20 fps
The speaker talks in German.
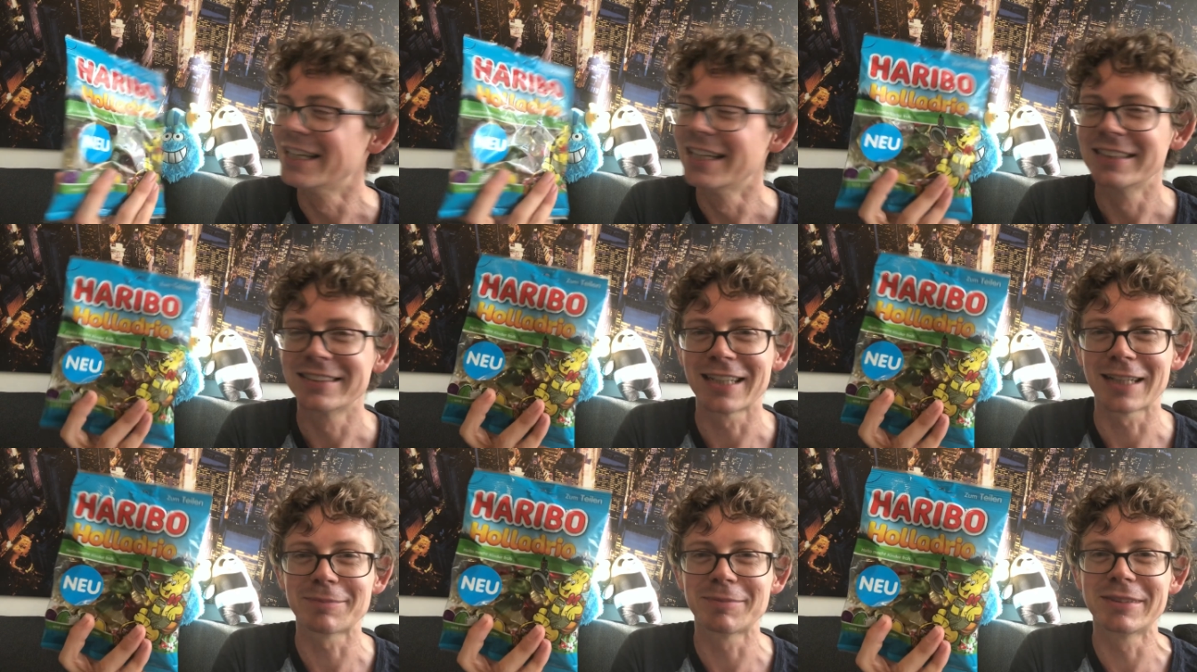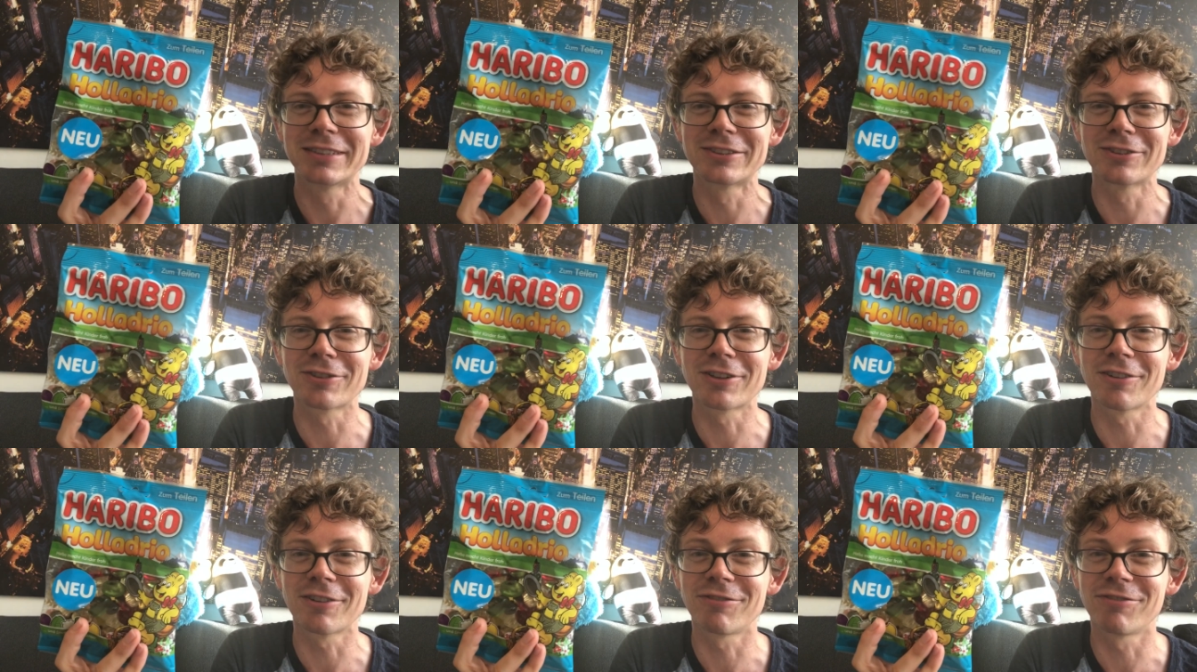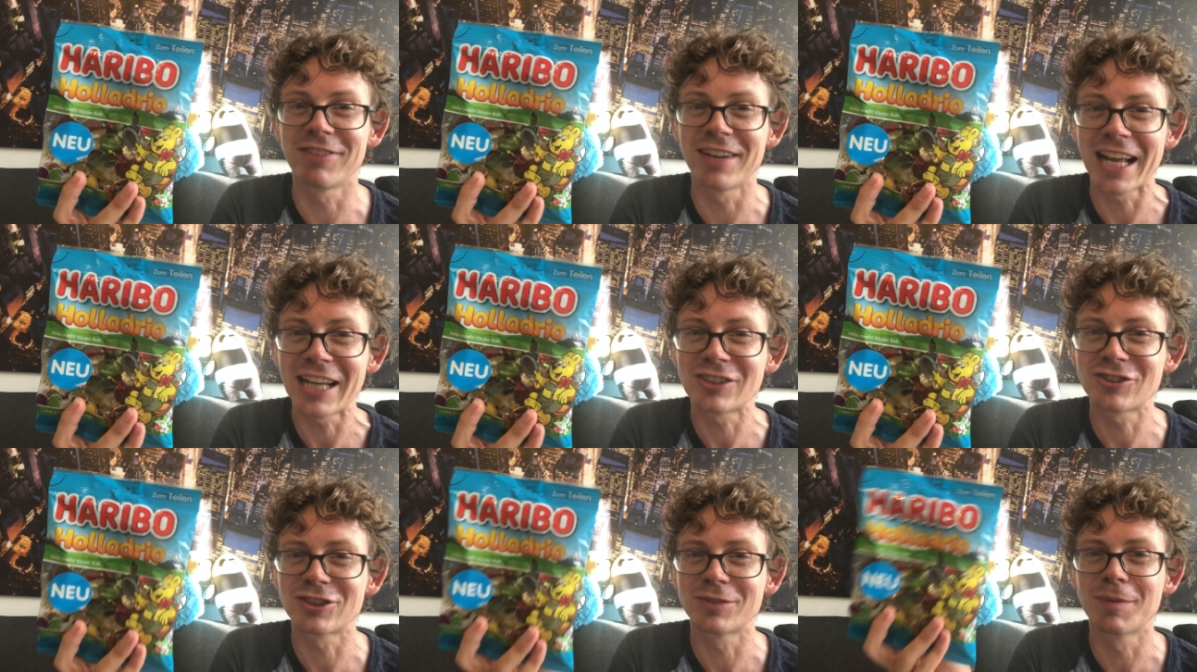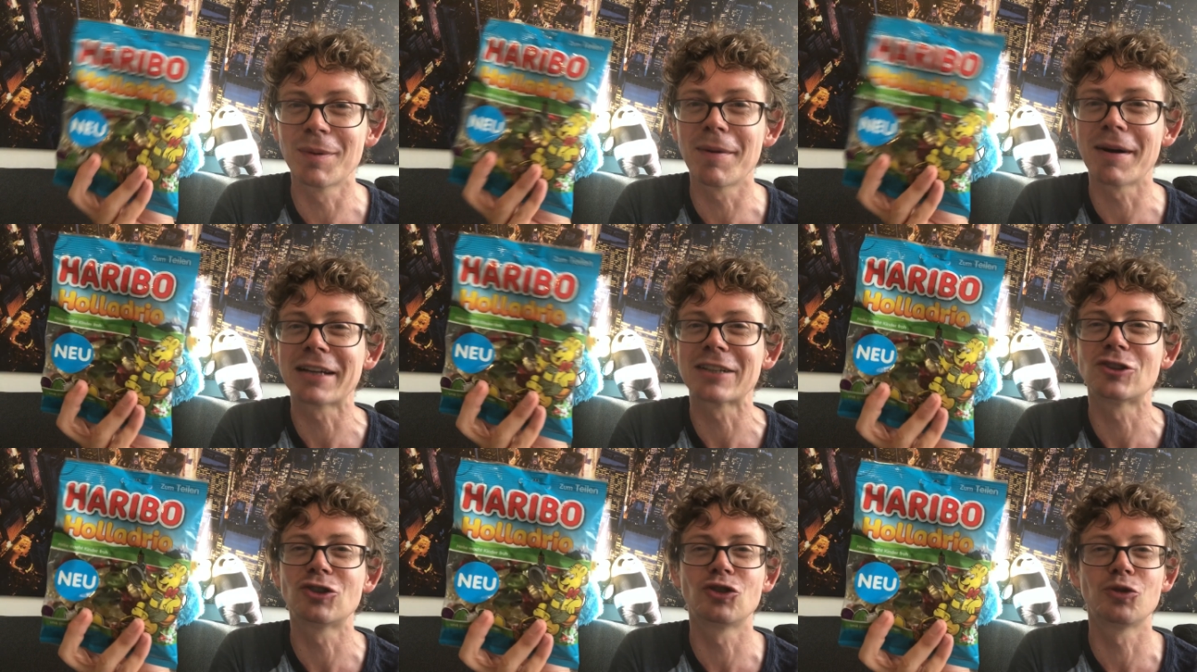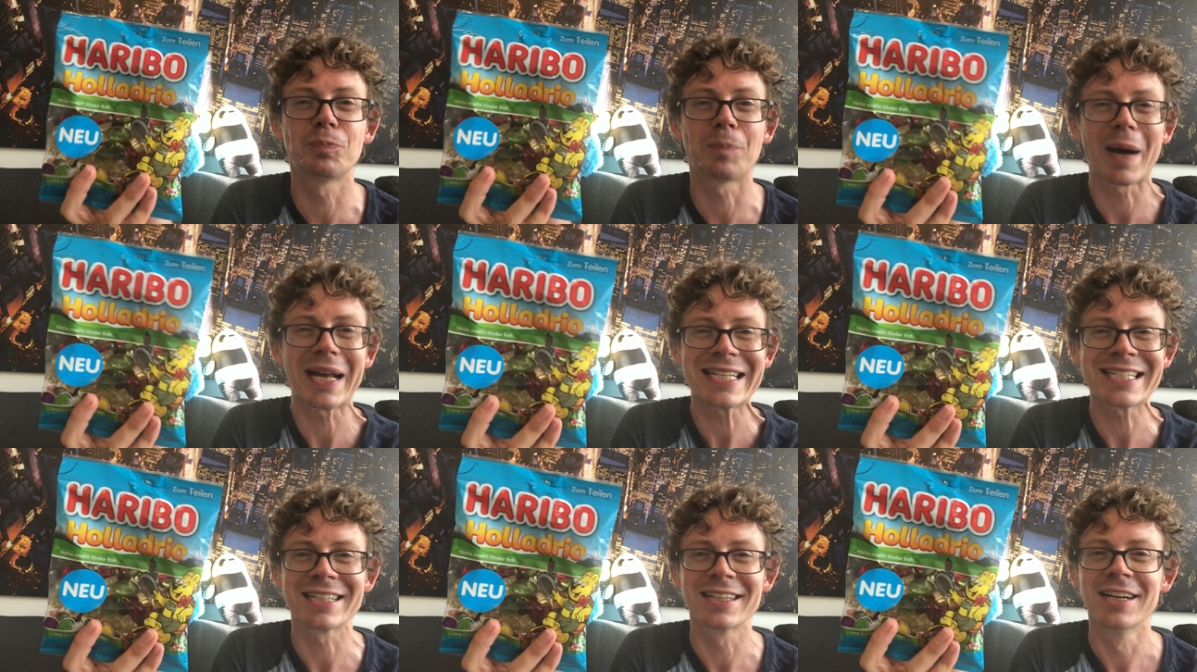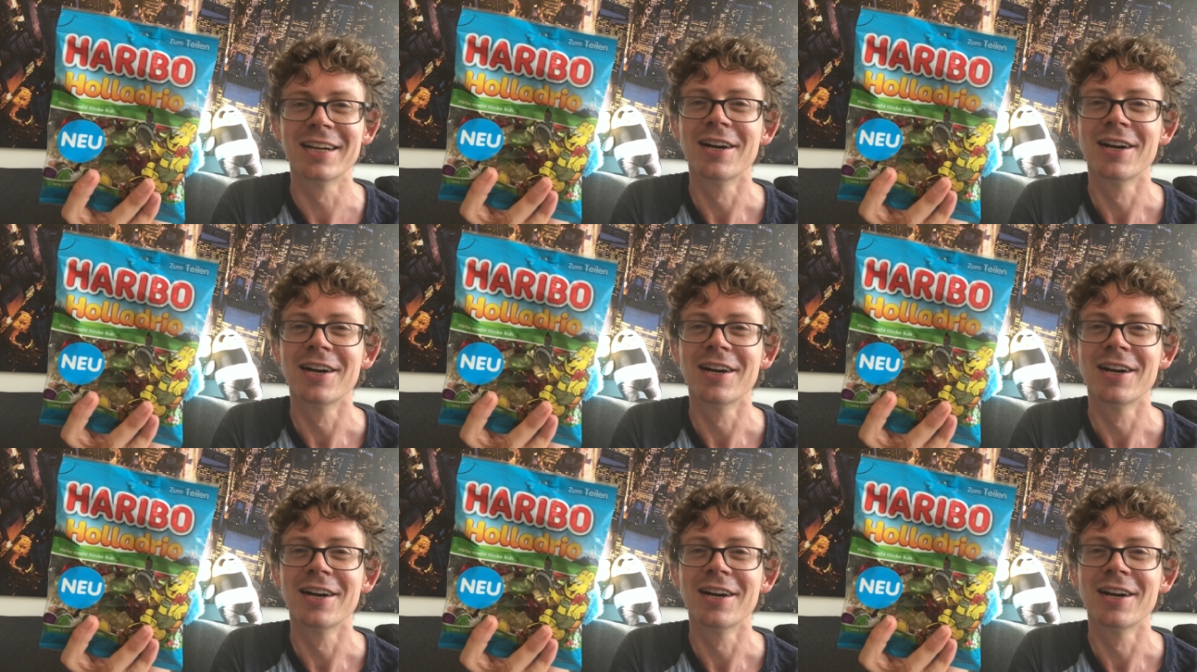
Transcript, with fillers: Es hat mich so geflasht. Ich bin mal gespannt,